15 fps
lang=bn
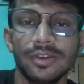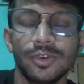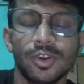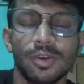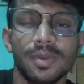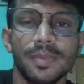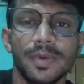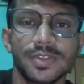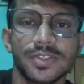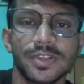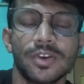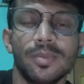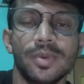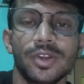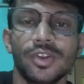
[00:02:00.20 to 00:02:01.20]
কমেন্ট বক্সে
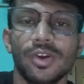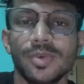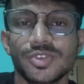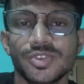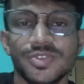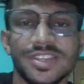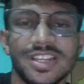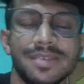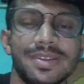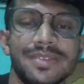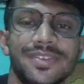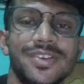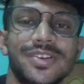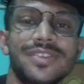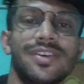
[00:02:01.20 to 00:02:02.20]
কমেন্ট করে অবশ্যই জানাবেন
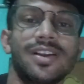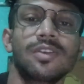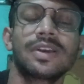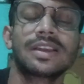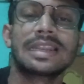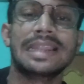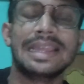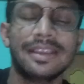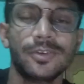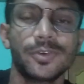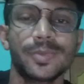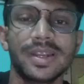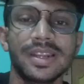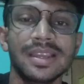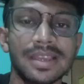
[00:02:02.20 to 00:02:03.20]
ভিডিওটি ভালো লাগলে লাইক করবেন
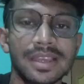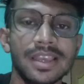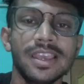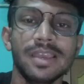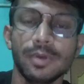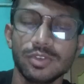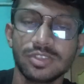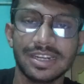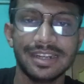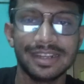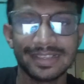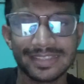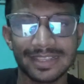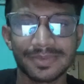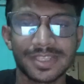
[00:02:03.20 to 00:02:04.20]
এবং চ্যানেলটিকে
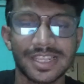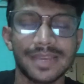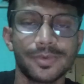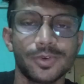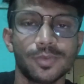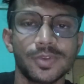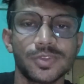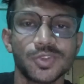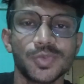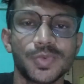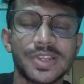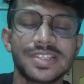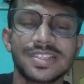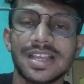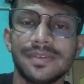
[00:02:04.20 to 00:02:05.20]
সাবস্ক্রাইব করবেন সো ফ্রেন্ডস
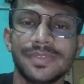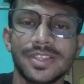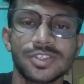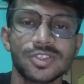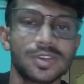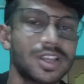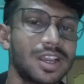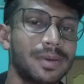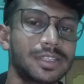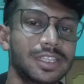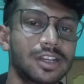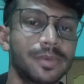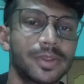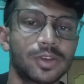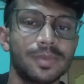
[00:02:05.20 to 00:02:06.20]
আপনাদের সঙ্গে আবার দেখাবে হবে
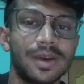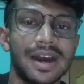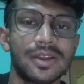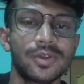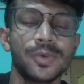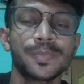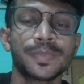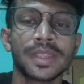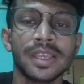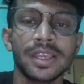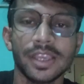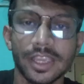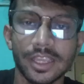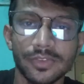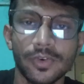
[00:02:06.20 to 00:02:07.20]
এরকম আরও
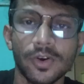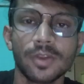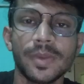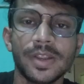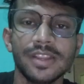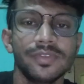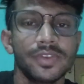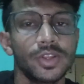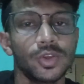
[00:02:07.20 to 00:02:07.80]
ইনফরমেটিভ ভিডিওর